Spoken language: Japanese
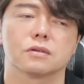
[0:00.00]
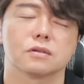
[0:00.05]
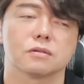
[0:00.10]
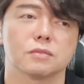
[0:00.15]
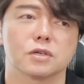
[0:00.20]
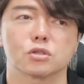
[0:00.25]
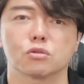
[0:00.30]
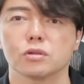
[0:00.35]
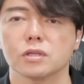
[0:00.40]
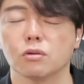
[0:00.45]

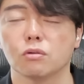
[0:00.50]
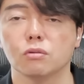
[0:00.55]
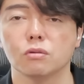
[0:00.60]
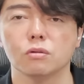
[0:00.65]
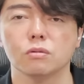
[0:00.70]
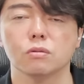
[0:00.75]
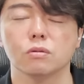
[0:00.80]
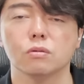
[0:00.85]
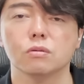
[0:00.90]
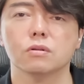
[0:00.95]
まあ、そういった
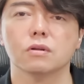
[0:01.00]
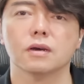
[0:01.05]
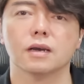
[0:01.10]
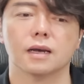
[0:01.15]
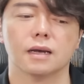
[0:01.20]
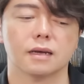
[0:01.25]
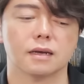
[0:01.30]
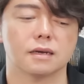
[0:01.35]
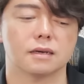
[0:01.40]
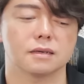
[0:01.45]
方法の
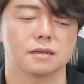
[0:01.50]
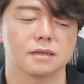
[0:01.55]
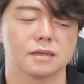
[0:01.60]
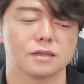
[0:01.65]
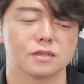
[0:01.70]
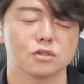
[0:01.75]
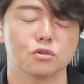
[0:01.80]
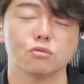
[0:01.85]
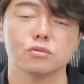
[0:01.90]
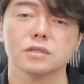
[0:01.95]
が、
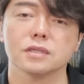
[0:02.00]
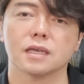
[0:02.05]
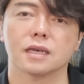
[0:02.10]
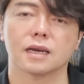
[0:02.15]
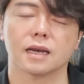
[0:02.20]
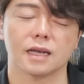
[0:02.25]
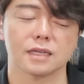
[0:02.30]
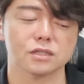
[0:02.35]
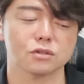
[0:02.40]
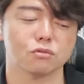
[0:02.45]
正直
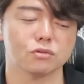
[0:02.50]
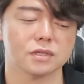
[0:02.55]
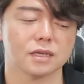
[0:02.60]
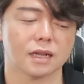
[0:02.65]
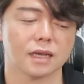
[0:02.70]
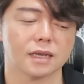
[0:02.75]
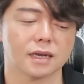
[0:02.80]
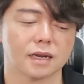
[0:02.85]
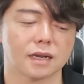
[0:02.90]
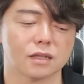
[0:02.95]
賢いんじゃ
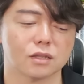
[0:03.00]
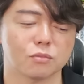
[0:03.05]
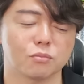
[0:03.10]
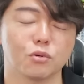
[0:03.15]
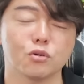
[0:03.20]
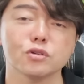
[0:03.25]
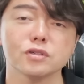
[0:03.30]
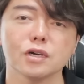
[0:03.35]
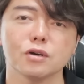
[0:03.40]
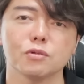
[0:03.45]
ないかなと
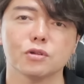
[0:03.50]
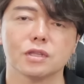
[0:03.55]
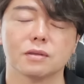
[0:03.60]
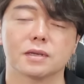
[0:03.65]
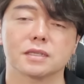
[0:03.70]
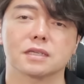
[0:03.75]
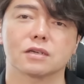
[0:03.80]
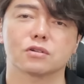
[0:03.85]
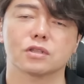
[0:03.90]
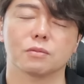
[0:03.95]
僕は思ってますね。